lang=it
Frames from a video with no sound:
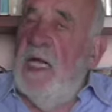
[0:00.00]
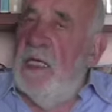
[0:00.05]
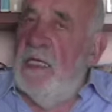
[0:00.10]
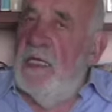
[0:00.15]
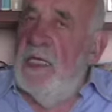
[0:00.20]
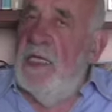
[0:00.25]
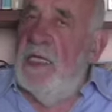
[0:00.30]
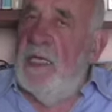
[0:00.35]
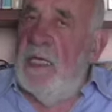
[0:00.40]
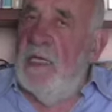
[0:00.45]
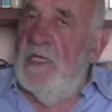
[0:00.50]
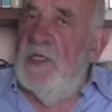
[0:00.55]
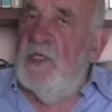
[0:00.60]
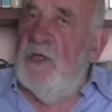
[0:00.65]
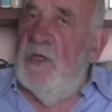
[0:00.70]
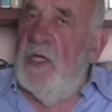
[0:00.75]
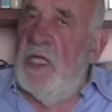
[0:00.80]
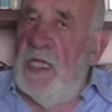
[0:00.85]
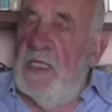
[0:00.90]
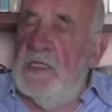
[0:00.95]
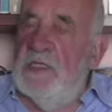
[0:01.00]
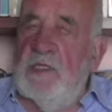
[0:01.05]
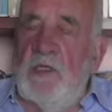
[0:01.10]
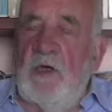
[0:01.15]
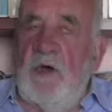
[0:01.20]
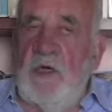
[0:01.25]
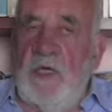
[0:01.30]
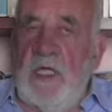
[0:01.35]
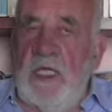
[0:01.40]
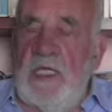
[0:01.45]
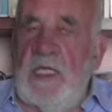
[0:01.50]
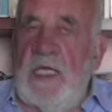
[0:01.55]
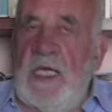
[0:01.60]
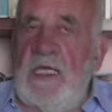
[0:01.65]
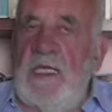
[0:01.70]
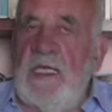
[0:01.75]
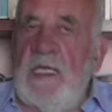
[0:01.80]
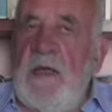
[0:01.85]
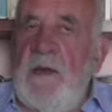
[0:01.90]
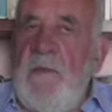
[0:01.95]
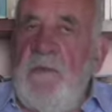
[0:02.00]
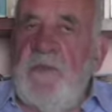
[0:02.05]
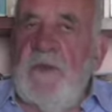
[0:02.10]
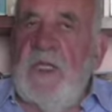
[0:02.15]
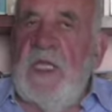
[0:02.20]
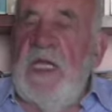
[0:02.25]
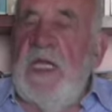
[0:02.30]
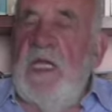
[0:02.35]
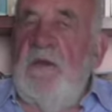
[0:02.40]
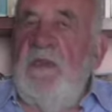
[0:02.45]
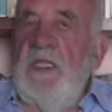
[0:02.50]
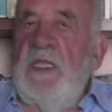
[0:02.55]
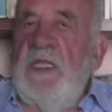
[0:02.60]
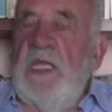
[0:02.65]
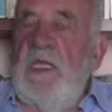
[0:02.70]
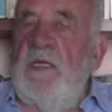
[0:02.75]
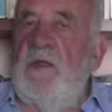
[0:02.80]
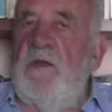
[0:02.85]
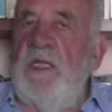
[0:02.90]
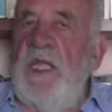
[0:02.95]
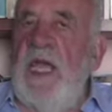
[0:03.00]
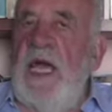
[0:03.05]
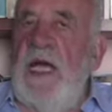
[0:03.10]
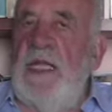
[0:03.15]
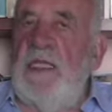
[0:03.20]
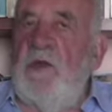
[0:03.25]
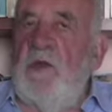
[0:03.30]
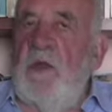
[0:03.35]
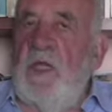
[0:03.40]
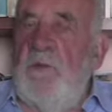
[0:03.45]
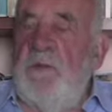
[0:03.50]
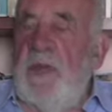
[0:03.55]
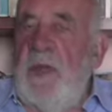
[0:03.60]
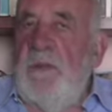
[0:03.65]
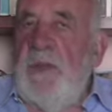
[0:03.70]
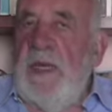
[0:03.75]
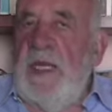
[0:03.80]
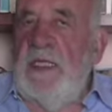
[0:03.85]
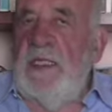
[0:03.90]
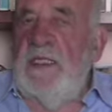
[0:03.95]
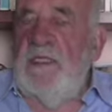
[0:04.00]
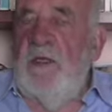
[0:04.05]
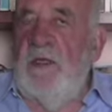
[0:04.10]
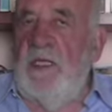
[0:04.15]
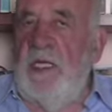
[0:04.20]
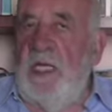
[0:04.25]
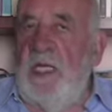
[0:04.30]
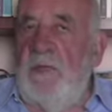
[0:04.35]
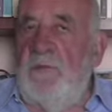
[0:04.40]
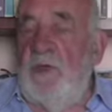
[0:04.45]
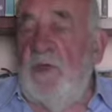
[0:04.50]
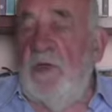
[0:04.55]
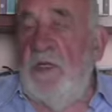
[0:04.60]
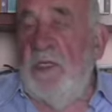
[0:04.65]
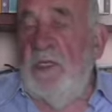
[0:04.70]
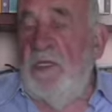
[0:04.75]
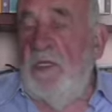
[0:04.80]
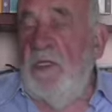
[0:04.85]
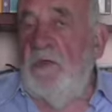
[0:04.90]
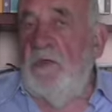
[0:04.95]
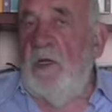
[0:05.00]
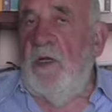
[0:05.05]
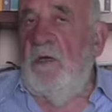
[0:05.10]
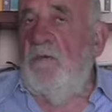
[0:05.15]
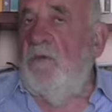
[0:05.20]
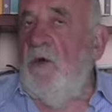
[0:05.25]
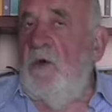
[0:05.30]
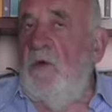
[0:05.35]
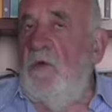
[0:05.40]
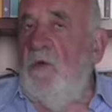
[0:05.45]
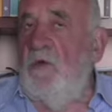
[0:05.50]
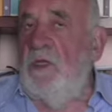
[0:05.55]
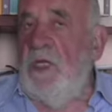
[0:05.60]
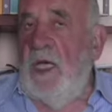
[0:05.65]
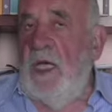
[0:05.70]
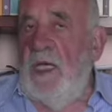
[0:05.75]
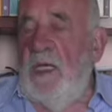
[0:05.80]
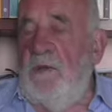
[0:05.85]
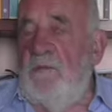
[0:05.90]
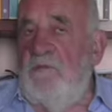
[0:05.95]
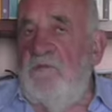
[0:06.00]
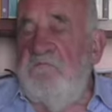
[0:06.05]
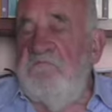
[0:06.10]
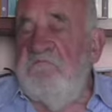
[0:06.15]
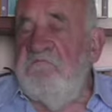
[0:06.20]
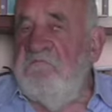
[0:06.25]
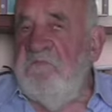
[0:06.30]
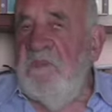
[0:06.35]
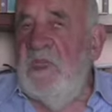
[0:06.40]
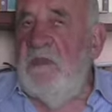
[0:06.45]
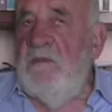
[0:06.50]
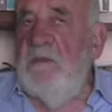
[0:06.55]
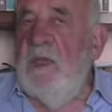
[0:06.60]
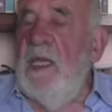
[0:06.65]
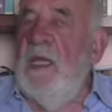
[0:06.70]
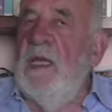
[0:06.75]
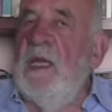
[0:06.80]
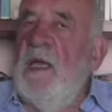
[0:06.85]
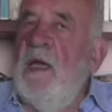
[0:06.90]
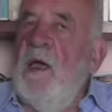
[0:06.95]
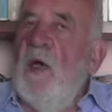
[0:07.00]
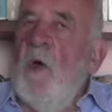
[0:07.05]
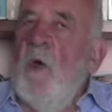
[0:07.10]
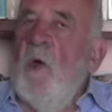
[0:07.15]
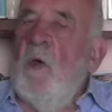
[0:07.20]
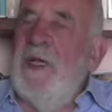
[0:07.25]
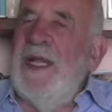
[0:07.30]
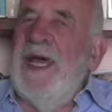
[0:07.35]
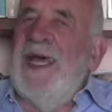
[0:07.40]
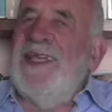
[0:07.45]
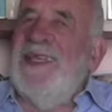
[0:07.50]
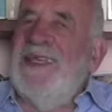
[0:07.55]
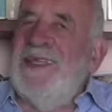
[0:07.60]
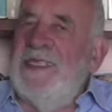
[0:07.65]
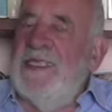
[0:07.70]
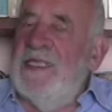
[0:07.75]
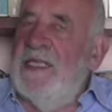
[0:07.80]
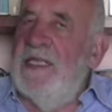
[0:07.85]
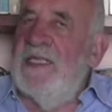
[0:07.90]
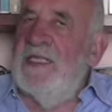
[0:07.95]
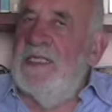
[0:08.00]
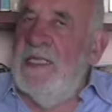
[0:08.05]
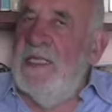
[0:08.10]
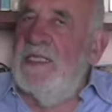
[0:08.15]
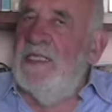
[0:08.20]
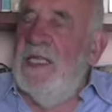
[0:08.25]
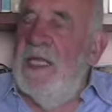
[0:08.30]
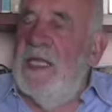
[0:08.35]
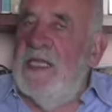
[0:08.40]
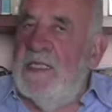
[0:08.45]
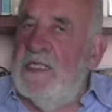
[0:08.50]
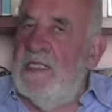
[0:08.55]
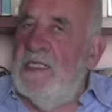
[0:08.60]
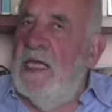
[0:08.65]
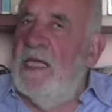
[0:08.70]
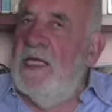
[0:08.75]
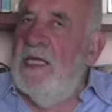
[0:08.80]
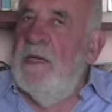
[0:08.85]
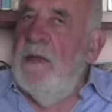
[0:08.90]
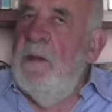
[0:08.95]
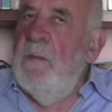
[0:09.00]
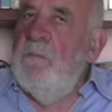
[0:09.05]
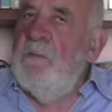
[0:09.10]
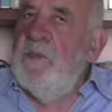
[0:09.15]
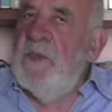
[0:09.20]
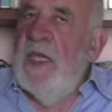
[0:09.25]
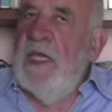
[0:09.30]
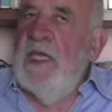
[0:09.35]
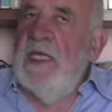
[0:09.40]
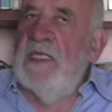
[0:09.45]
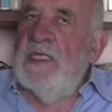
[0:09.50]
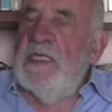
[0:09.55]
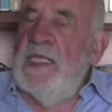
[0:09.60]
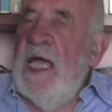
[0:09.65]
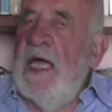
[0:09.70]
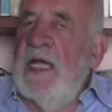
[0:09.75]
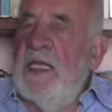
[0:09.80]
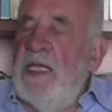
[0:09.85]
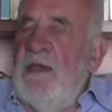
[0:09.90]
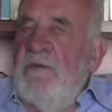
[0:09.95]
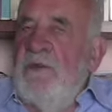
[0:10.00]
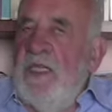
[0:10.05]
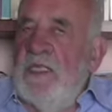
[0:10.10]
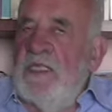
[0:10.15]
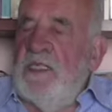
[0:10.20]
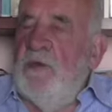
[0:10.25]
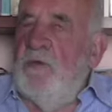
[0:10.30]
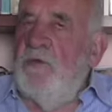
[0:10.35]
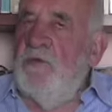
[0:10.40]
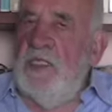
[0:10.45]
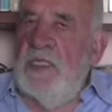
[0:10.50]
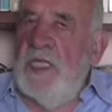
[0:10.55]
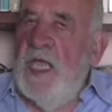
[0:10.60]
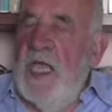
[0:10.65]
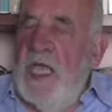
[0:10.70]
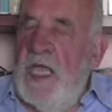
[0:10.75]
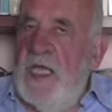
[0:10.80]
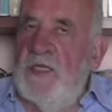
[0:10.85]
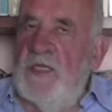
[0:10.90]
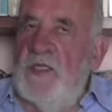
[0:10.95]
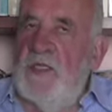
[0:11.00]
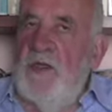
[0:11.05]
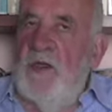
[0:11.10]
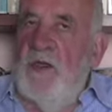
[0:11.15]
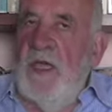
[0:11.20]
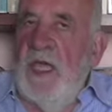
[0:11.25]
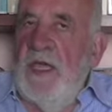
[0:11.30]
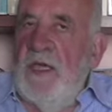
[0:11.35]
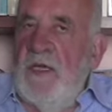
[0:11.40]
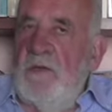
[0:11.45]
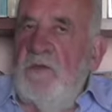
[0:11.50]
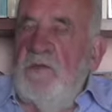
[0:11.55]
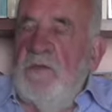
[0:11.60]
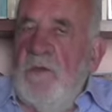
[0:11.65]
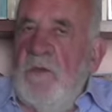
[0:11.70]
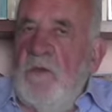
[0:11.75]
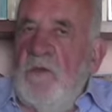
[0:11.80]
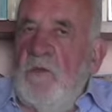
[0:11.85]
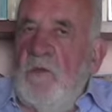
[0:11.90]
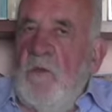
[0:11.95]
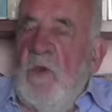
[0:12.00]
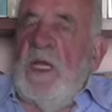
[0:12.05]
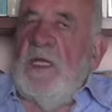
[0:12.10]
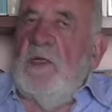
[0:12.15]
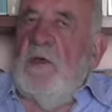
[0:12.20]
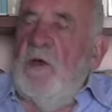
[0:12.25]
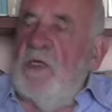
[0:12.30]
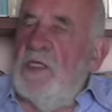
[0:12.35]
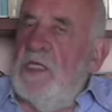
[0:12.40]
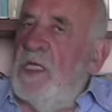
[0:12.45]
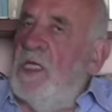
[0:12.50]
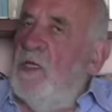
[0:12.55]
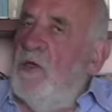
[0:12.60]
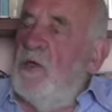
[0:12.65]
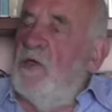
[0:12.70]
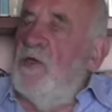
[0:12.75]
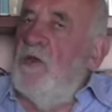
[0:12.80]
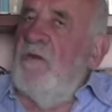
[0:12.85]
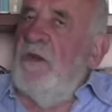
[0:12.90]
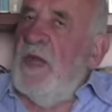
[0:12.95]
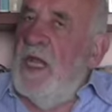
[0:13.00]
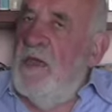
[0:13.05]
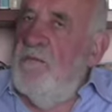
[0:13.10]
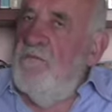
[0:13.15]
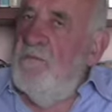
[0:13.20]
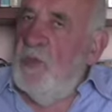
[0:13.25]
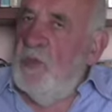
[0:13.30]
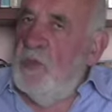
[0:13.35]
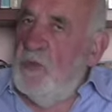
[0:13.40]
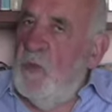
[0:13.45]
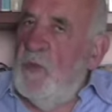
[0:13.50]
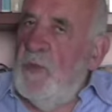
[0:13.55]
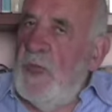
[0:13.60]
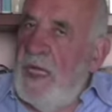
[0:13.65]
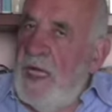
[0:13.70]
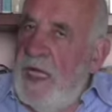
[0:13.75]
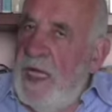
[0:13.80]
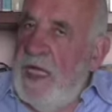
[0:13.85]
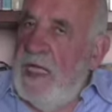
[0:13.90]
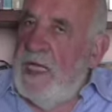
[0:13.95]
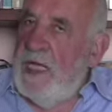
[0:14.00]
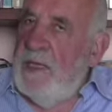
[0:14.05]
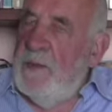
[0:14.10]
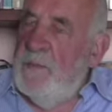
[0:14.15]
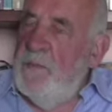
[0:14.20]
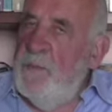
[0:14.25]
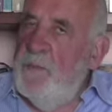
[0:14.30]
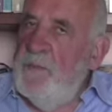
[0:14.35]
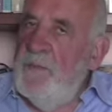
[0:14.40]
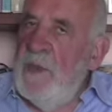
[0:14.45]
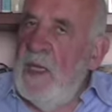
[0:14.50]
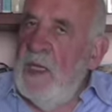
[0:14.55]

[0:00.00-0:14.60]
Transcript: anche la religione cattolica, che la vita non è altro che preparazione alla morte. Lo trovo una, una insensatezza. Eh, se anche avesse un senso, è un, un, qualcosa che noi dovremmo superare.